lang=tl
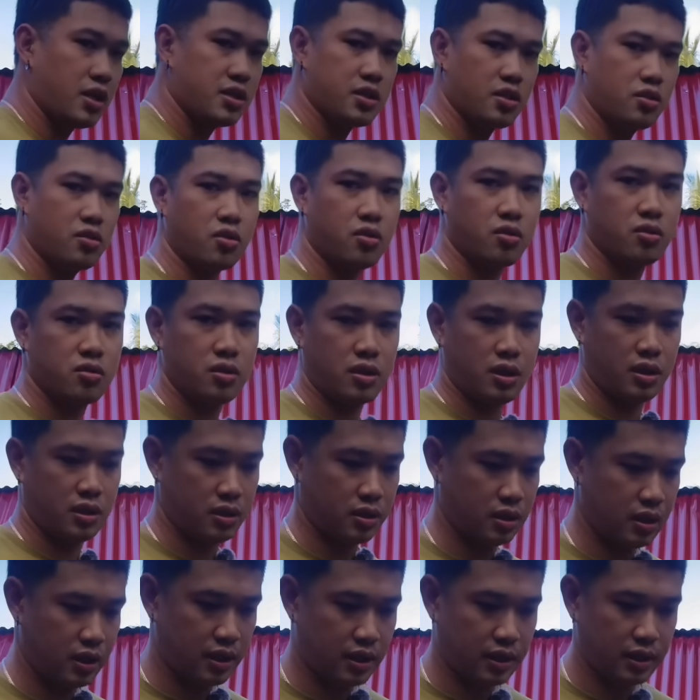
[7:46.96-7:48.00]
lang siguro at
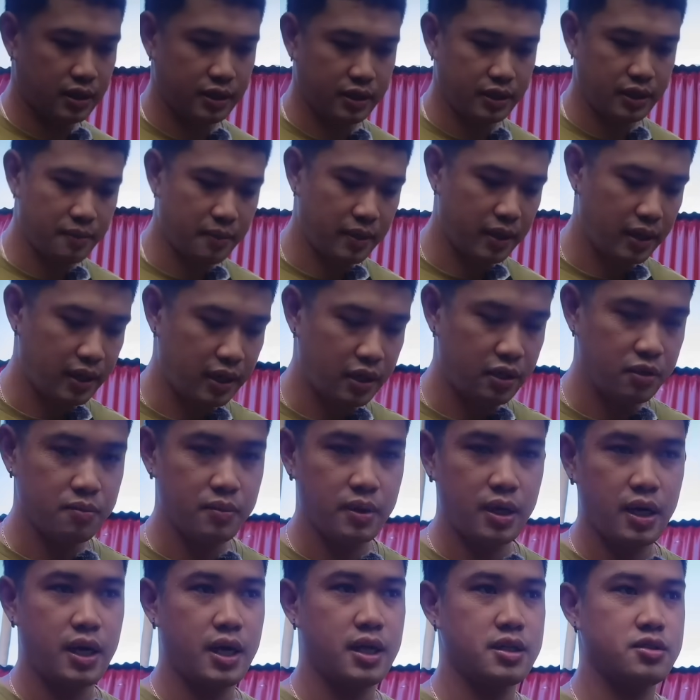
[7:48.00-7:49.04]
nang hindi maingay
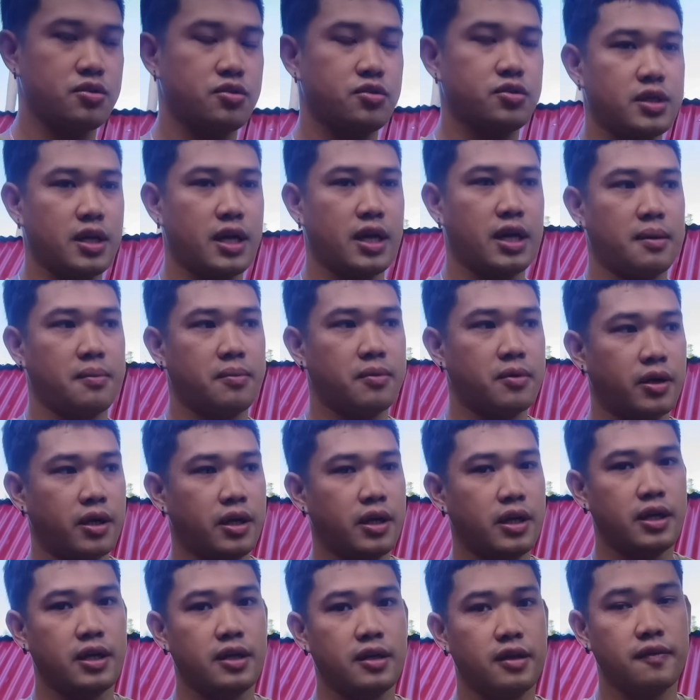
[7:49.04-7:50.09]
yung mga aso dun sa harap
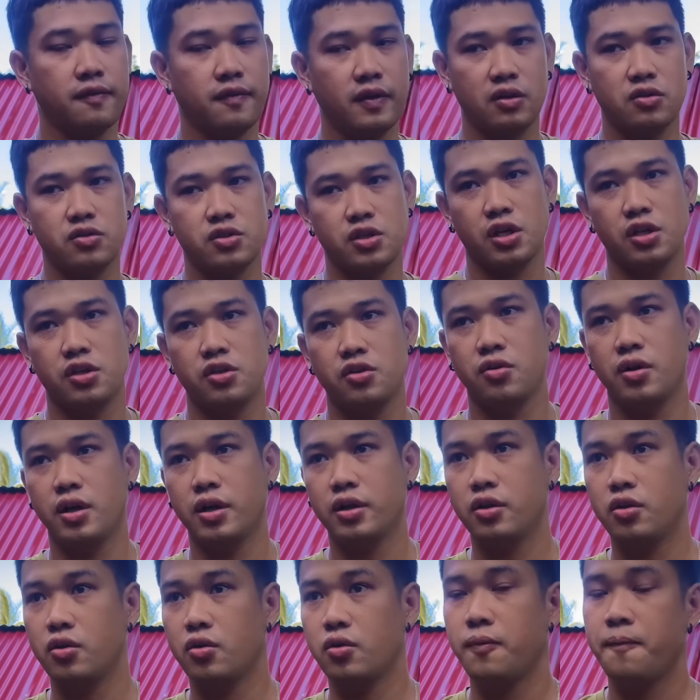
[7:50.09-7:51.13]
okay i-reveal ko sa inyo
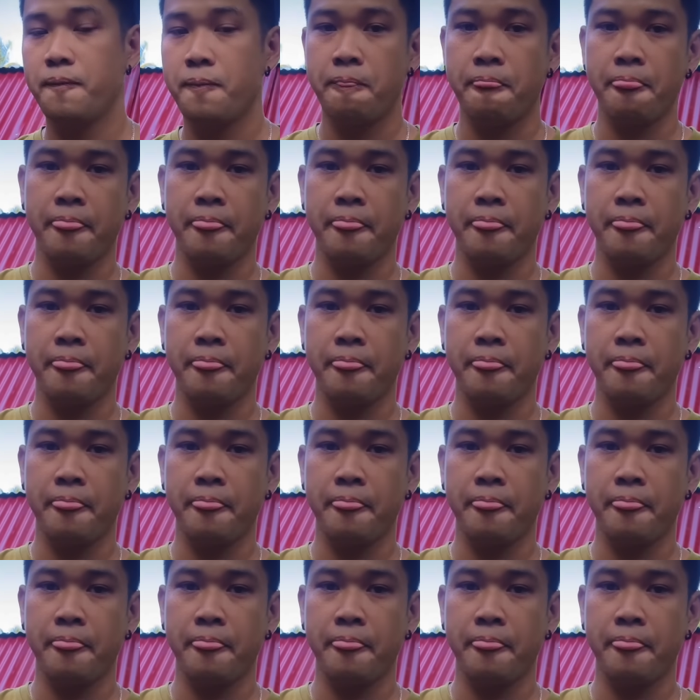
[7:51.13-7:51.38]
ganto